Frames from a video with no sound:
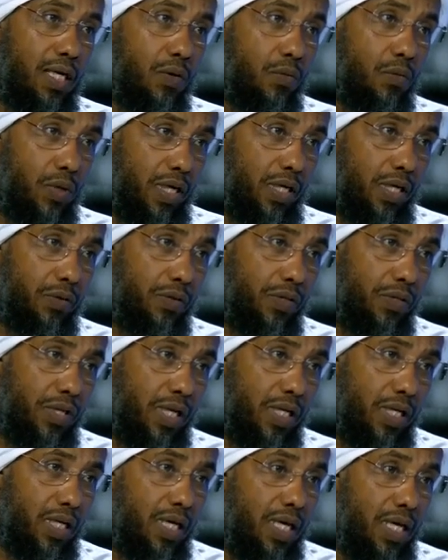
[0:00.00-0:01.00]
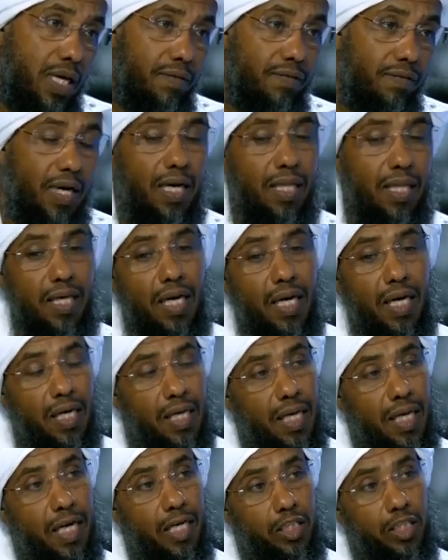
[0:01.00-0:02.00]
ونحو ذلك فهذه
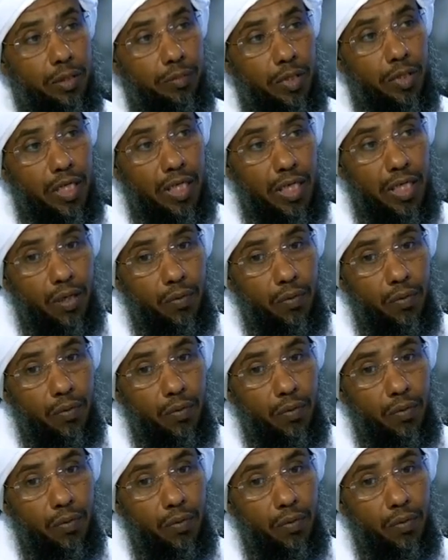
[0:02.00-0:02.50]
أخلاق جبلية